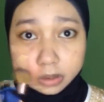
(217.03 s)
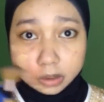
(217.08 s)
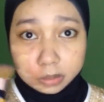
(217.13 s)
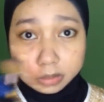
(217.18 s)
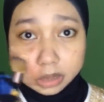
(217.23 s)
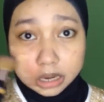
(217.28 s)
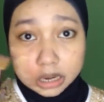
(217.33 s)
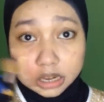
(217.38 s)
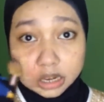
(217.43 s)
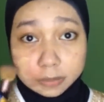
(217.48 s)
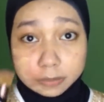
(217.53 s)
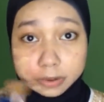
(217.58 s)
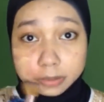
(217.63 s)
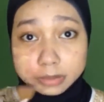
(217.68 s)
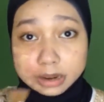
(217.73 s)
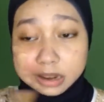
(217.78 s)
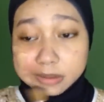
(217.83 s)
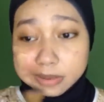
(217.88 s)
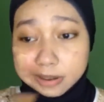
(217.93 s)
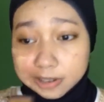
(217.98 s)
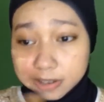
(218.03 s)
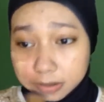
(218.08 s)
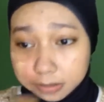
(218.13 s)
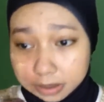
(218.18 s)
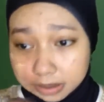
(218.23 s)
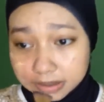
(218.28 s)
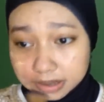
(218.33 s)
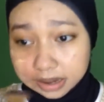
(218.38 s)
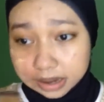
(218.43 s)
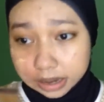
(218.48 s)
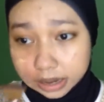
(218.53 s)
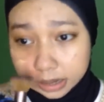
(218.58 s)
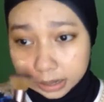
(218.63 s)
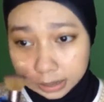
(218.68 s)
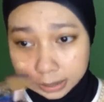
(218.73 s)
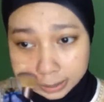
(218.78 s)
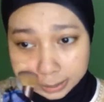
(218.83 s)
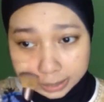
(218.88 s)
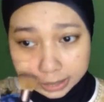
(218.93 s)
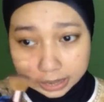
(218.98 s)
kembali ke pribadi masing-masing ya
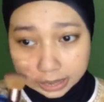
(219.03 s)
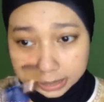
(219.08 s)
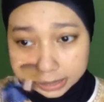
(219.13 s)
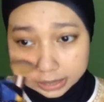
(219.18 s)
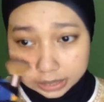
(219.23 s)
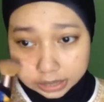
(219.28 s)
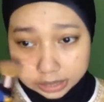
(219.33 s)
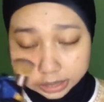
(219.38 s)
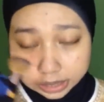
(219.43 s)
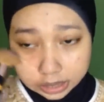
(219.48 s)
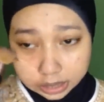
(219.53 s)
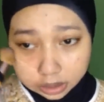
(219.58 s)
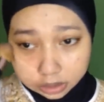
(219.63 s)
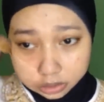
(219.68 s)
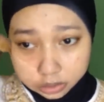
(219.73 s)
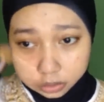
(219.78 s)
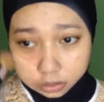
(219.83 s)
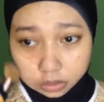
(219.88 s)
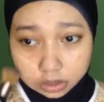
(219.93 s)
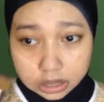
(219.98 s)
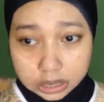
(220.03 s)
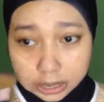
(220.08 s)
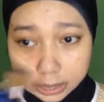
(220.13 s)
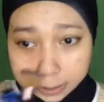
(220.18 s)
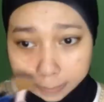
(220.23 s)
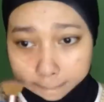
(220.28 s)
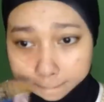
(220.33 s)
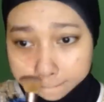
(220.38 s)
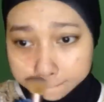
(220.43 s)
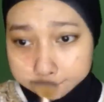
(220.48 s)
ada yang suka